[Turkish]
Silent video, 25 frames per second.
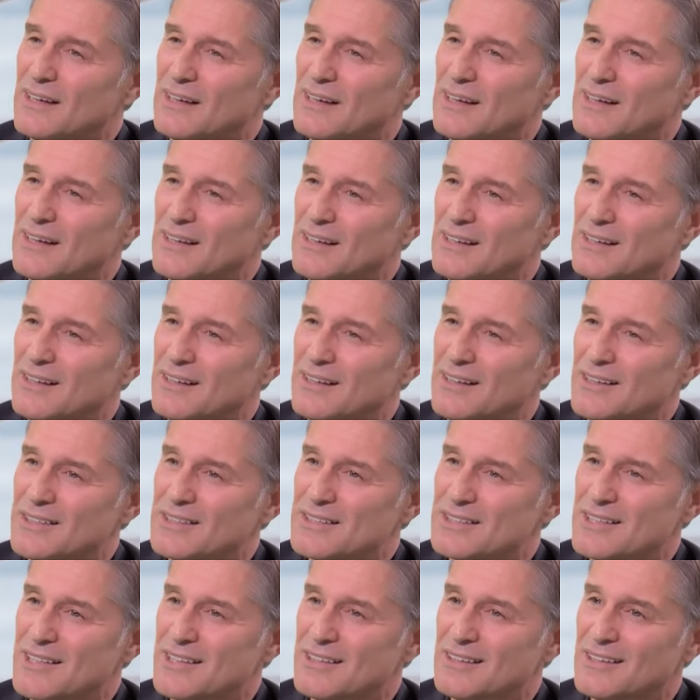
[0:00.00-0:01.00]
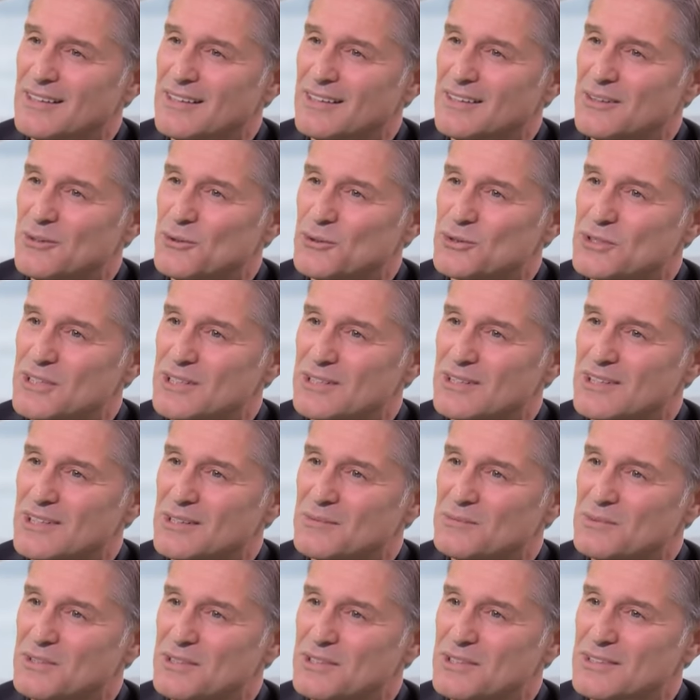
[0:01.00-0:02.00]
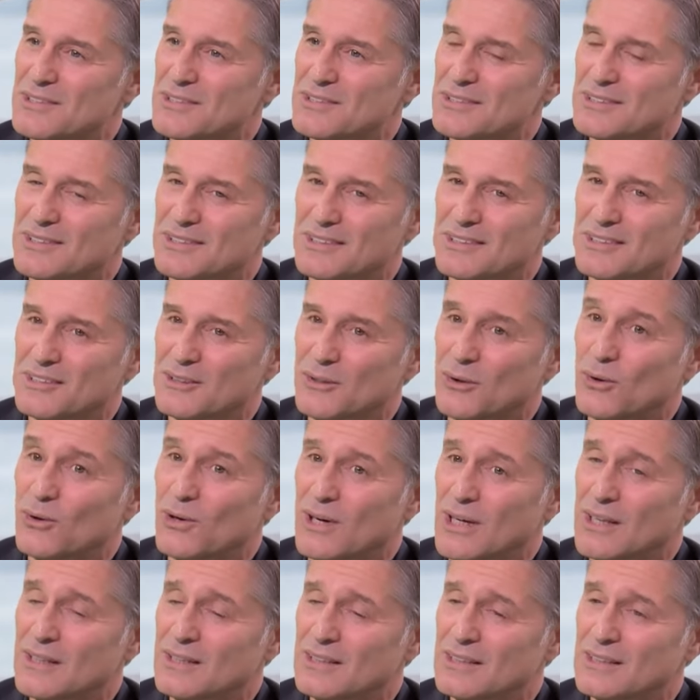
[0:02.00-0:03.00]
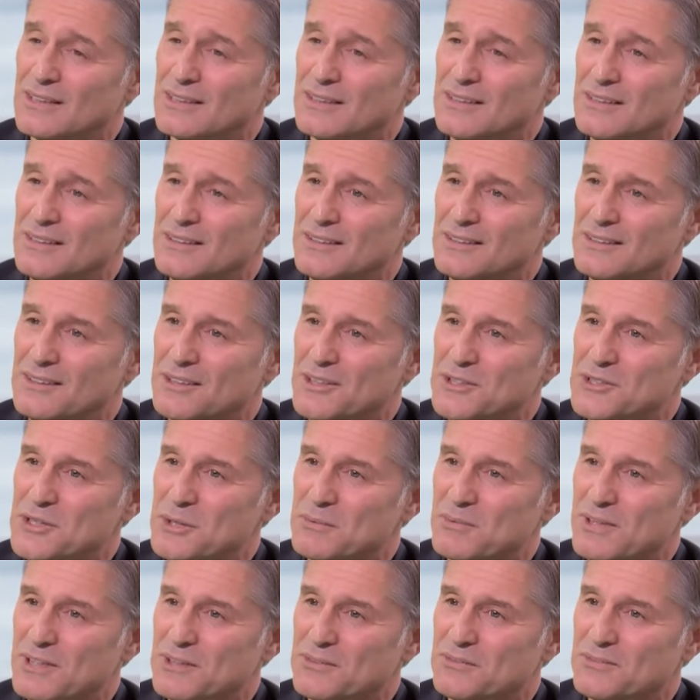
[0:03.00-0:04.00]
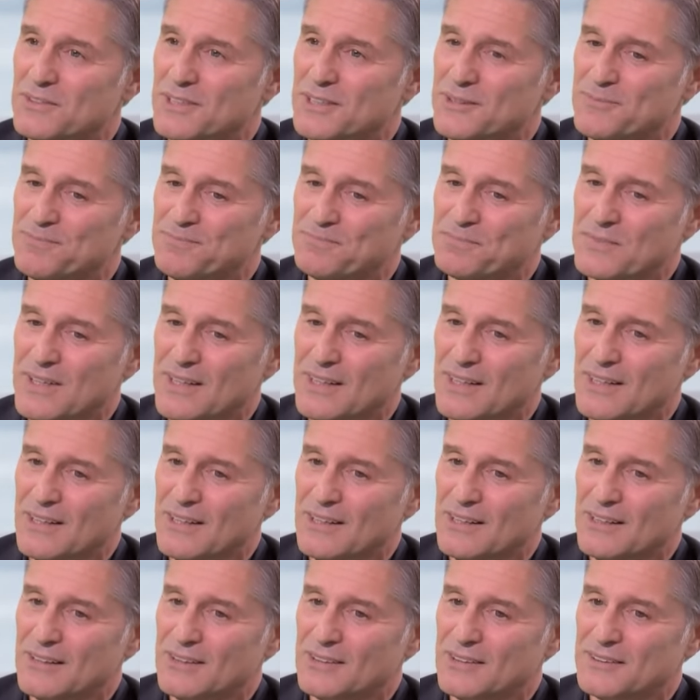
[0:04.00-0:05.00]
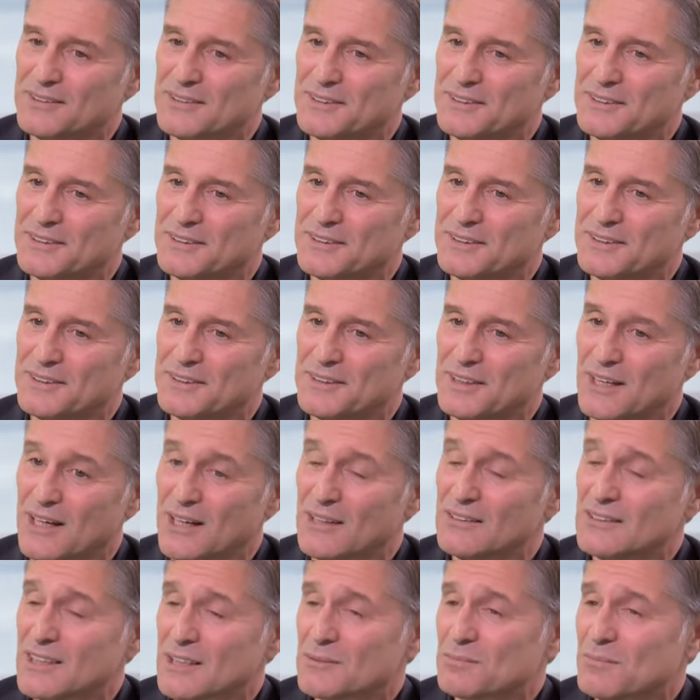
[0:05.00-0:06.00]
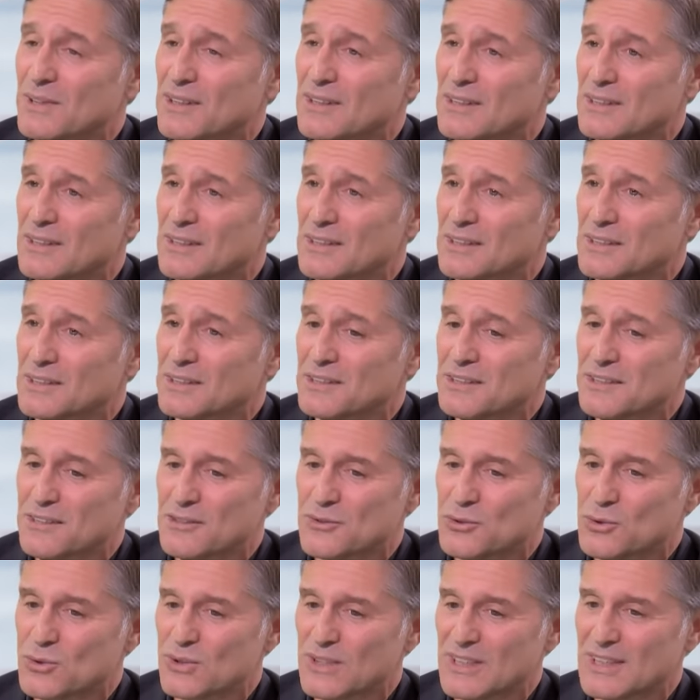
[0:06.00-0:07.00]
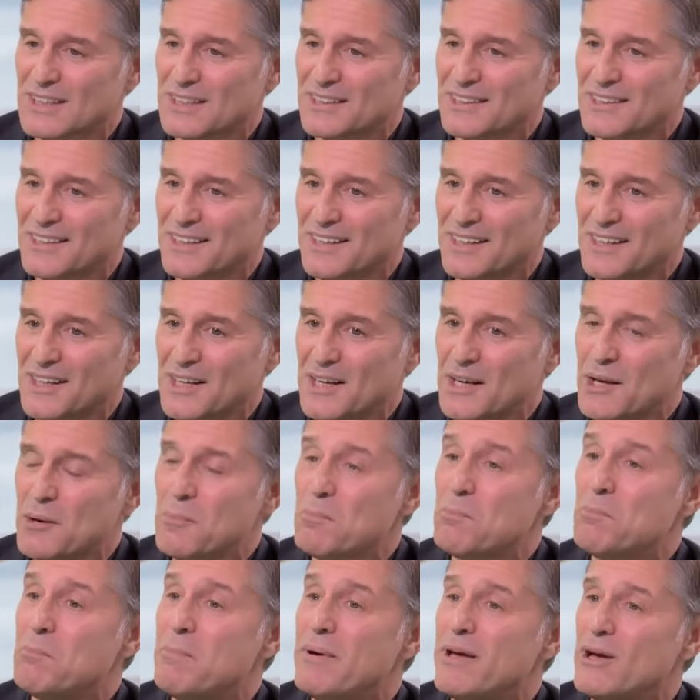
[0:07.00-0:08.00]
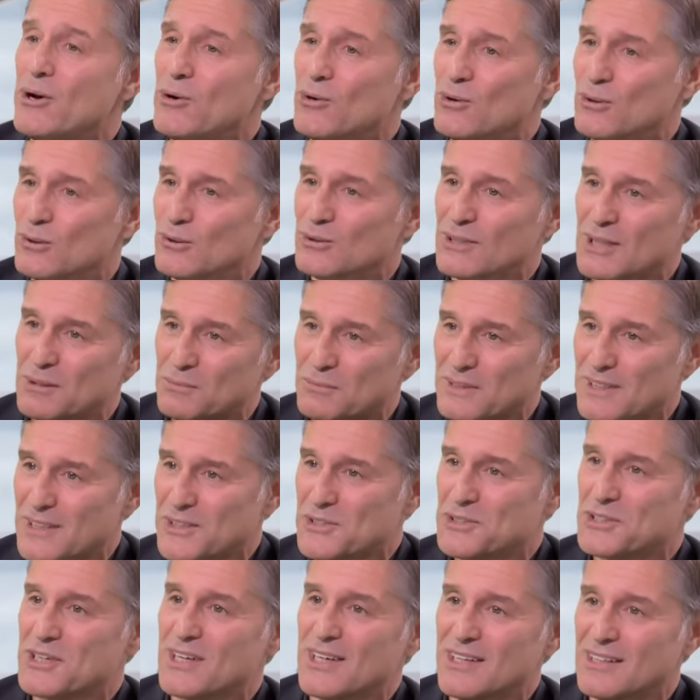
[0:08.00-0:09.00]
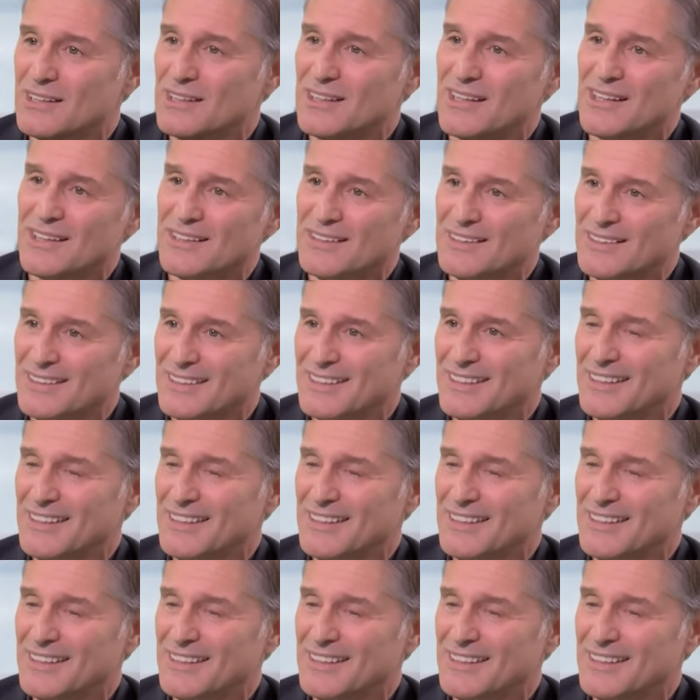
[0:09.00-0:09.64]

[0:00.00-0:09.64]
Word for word: hala hasretle özlediğimiz e, o anları yaşamak ve e, anlatmak gerekir. Çünkü Elbette. Beyoğlu'na bile çıkarken